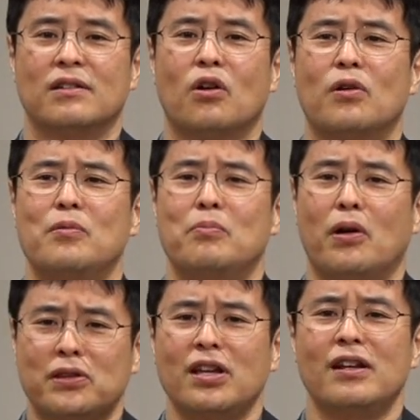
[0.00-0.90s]
영어
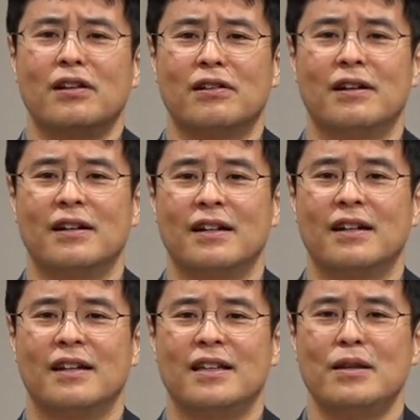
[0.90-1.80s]
머티리얼
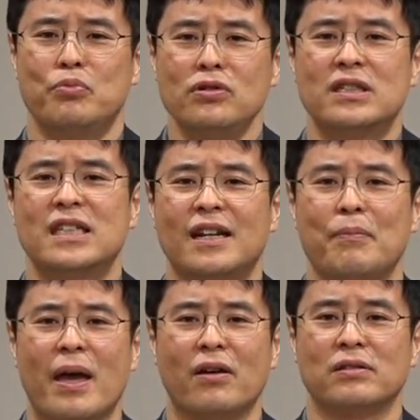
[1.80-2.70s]
이
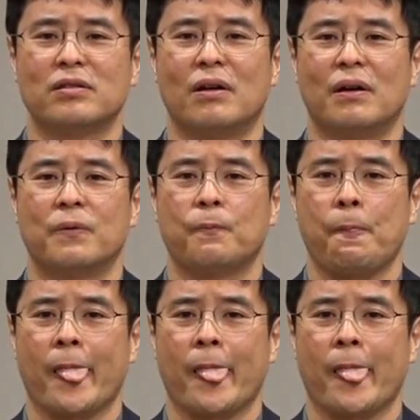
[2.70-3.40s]
물질에 매여서